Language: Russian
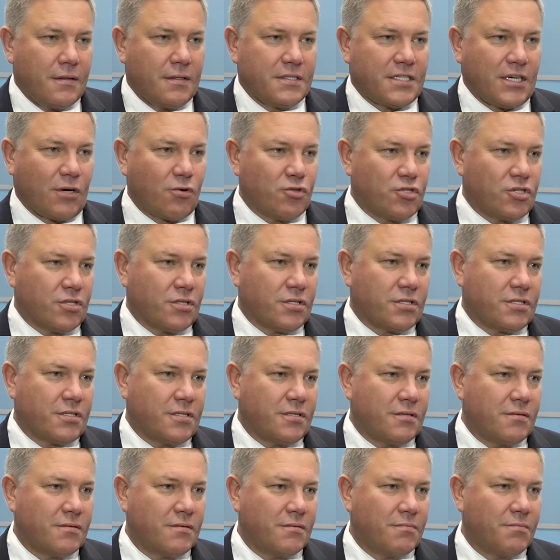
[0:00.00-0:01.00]

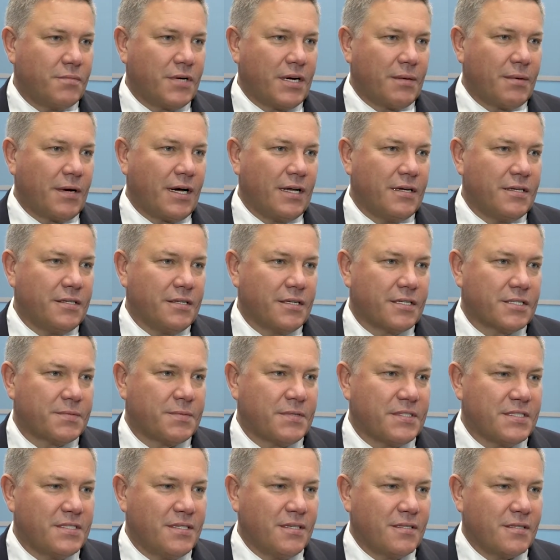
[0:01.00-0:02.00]
Закончилась прямая линия с
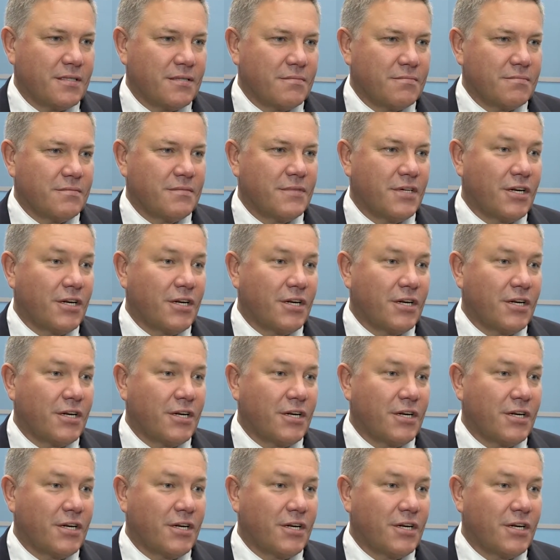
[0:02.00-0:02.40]
президентом.